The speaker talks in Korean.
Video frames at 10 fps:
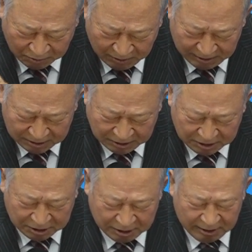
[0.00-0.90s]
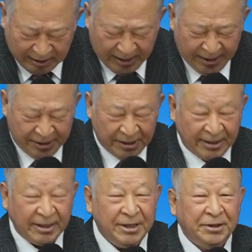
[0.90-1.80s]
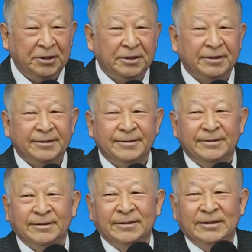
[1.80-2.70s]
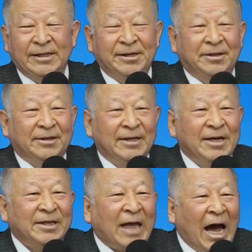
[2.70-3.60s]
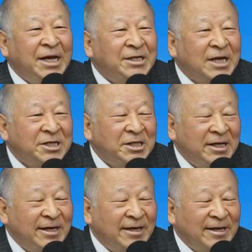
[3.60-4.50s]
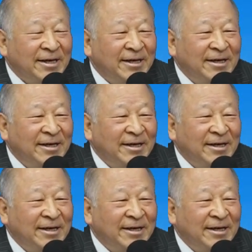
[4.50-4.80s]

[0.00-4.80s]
소리를 듣지 아니야. 이거는 이거는 다윗 자신이